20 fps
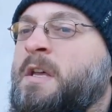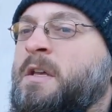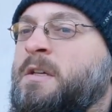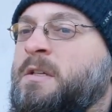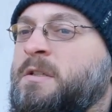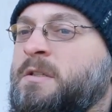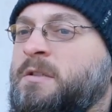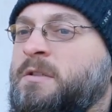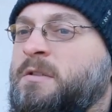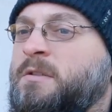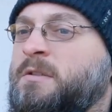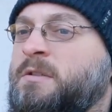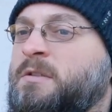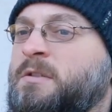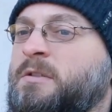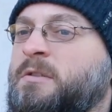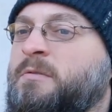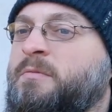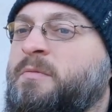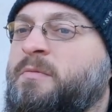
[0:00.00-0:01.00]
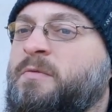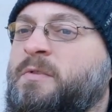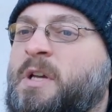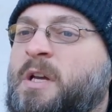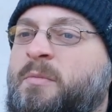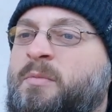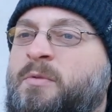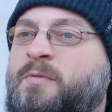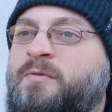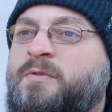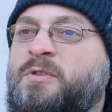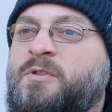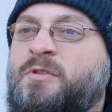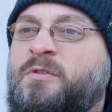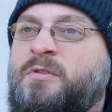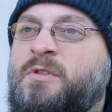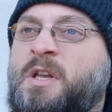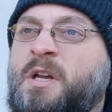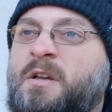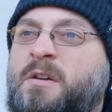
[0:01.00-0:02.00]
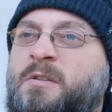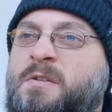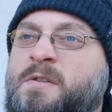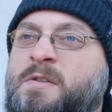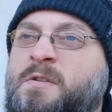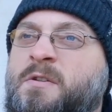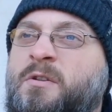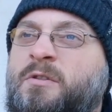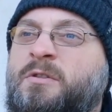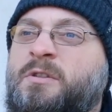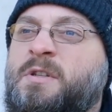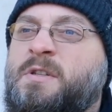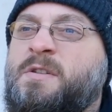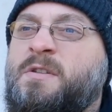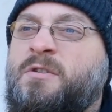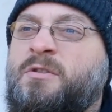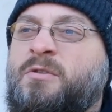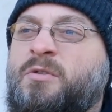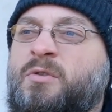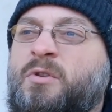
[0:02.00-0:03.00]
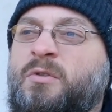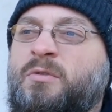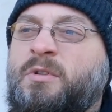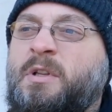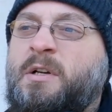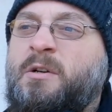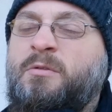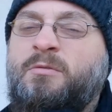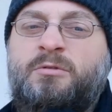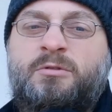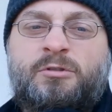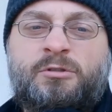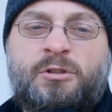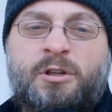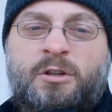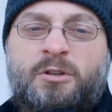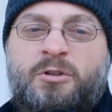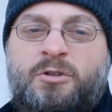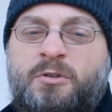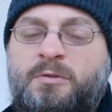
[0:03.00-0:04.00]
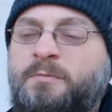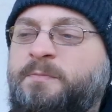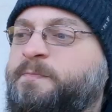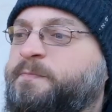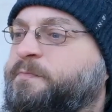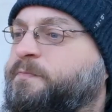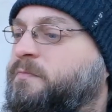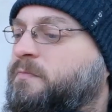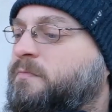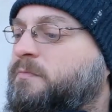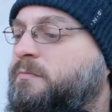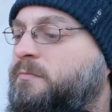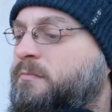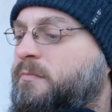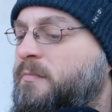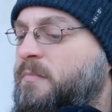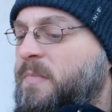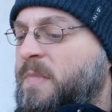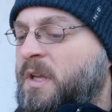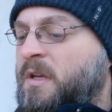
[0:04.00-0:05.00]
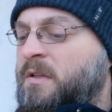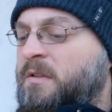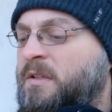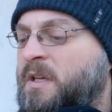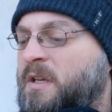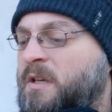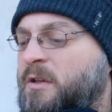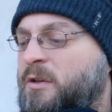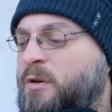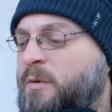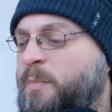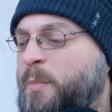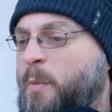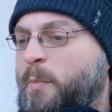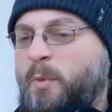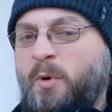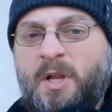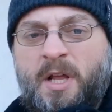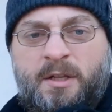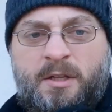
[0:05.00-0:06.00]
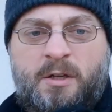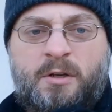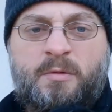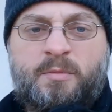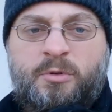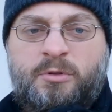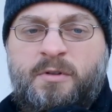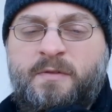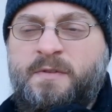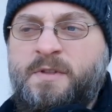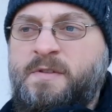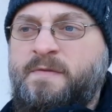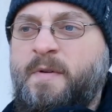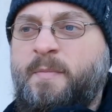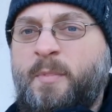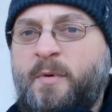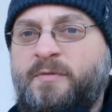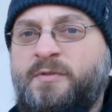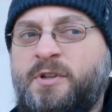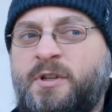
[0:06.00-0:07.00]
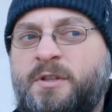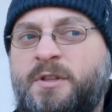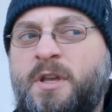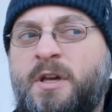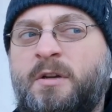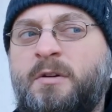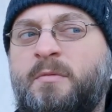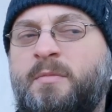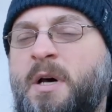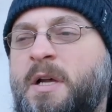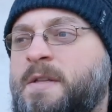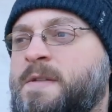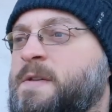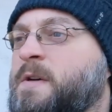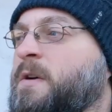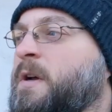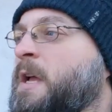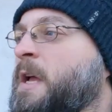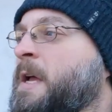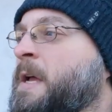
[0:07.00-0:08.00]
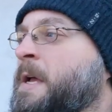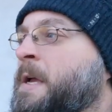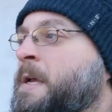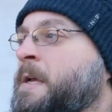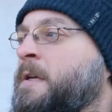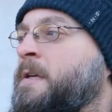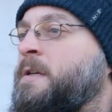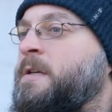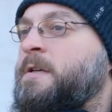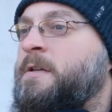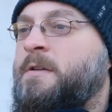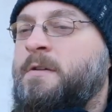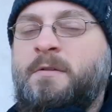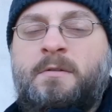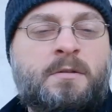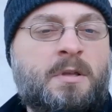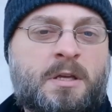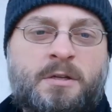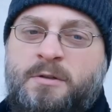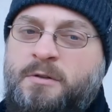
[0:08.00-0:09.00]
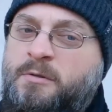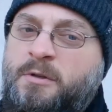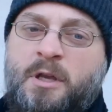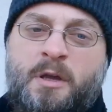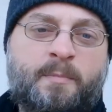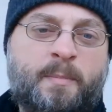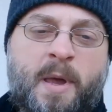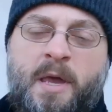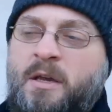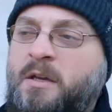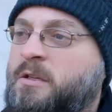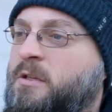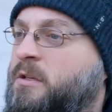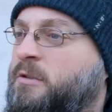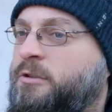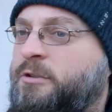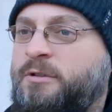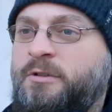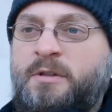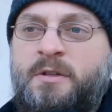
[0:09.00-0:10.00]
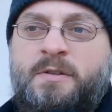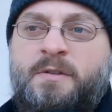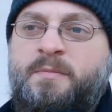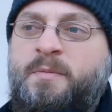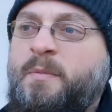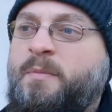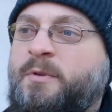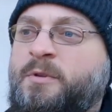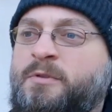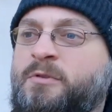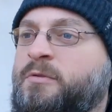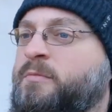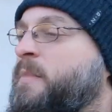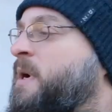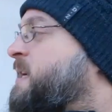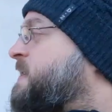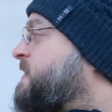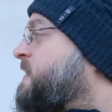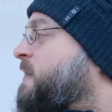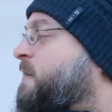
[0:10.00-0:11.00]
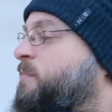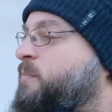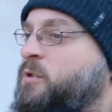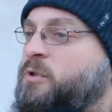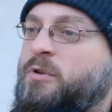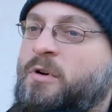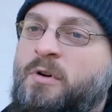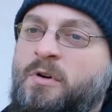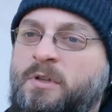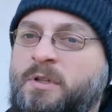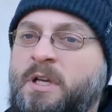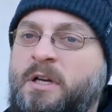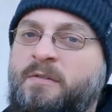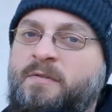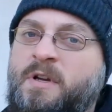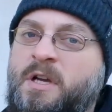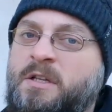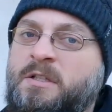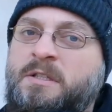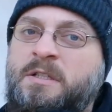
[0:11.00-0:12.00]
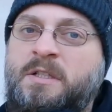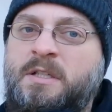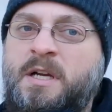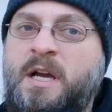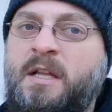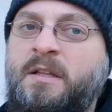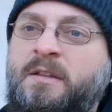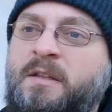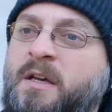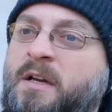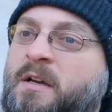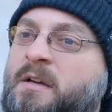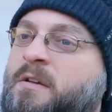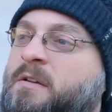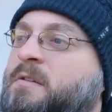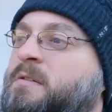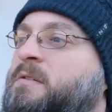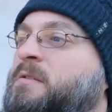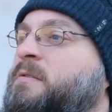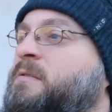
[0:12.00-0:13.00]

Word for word: y, i jakby wszystko tak zgodnie ze sztuką taką dzisiejszą takiego popularnego budownictwa powszechnego bardzo i też tych pęknięć jest po prostu masa przy oknach, w każdych kantach e,